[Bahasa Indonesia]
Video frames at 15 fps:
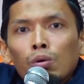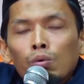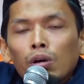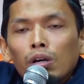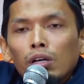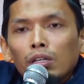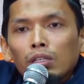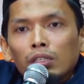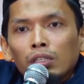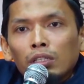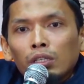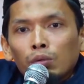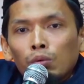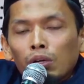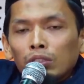Wa
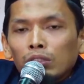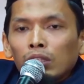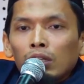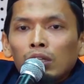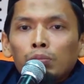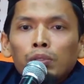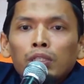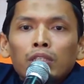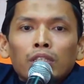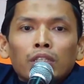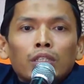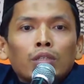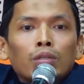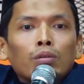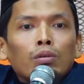alihi wa
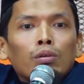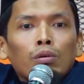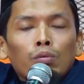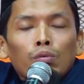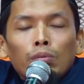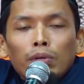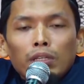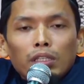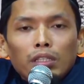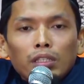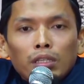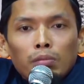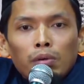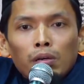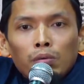ashabihi Wa
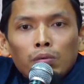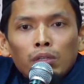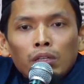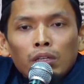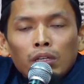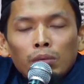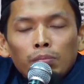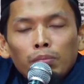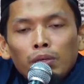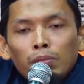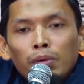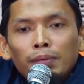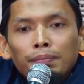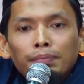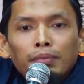huda amma
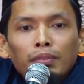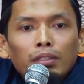ba